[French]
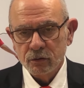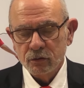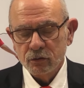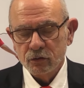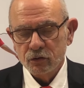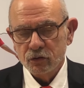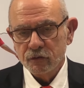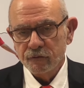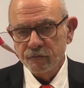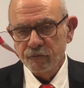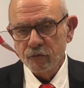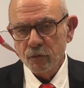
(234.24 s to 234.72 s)

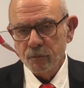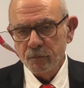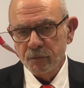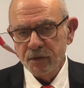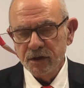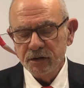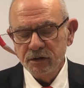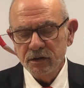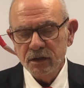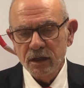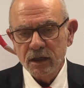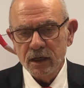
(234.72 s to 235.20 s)
Je veux
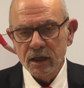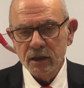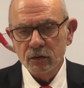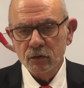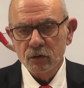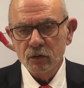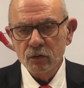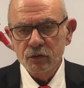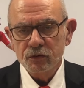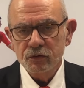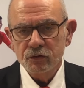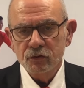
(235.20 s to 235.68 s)
plaider la
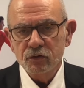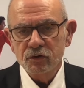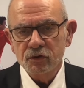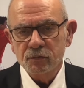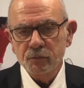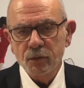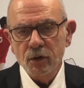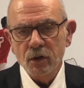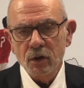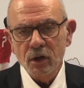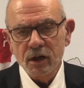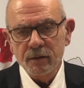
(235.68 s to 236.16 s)
cause du
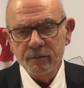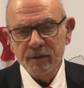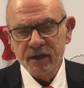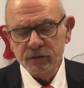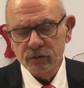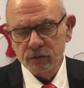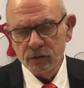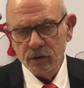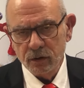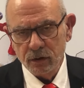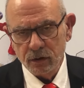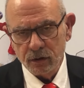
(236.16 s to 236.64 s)
sport
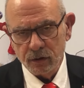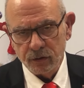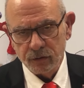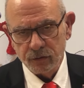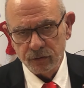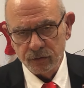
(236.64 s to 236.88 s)
amateur.